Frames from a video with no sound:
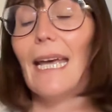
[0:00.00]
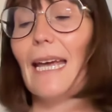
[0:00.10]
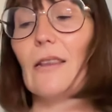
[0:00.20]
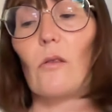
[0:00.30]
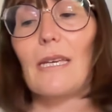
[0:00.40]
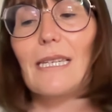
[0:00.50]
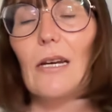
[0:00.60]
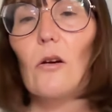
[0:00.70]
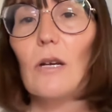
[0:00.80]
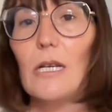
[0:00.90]
Entonces,
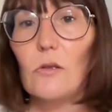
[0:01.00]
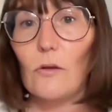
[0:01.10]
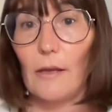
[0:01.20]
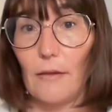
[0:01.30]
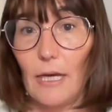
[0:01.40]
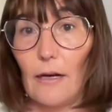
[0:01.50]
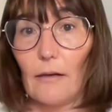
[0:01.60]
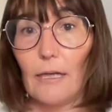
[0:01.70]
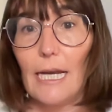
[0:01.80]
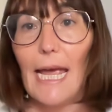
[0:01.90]
quiero con esto decir
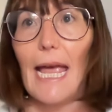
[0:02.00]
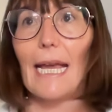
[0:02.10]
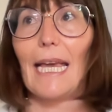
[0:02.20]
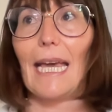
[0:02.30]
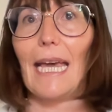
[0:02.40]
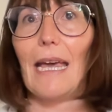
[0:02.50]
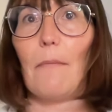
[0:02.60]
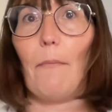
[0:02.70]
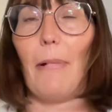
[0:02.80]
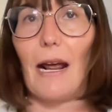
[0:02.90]

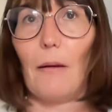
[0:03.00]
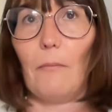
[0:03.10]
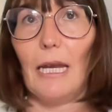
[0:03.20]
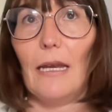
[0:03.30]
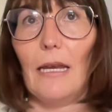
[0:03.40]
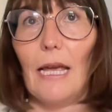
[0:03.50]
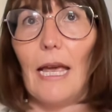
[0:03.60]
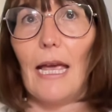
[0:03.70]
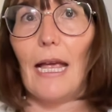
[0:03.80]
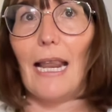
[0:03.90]
que para mí
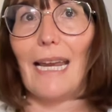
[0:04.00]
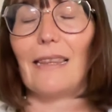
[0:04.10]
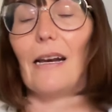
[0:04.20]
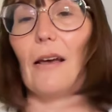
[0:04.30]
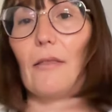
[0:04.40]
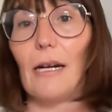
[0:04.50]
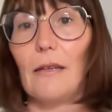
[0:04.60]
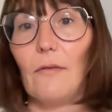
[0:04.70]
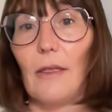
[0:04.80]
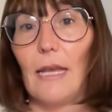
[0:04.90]
eh, la inteligencia
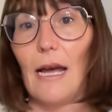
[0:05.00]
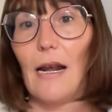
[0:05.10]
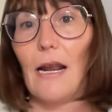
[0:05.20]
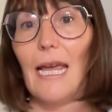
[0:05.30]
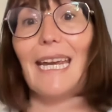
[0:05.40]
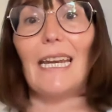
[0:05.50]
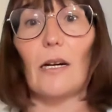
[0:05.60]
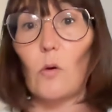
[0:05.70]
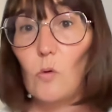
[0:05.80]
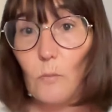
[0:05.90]
artificial
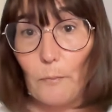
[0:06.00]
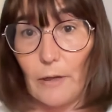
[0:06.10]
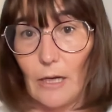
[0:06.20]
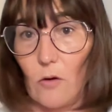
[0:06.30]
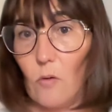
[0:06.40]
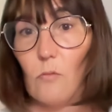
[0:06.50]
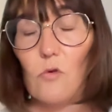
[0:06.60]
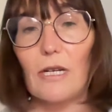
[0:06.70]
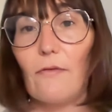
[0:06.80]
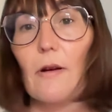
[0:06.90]
irrumpe con
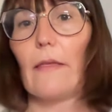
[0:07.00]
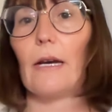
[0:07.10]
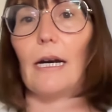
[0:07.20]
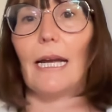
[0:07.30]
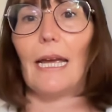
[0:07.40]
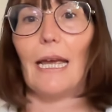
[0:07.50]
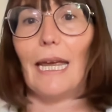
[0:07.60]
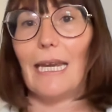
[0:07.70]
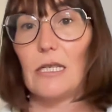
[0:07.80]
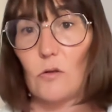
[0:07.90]
mucha fuerza
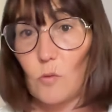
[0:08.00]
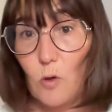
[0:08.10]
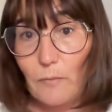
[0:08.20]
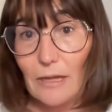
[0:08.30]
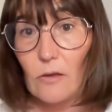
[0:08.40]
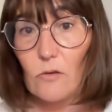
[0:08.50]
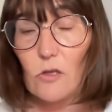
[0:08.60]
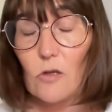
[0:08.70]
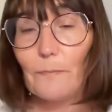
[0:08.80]
en estos momentos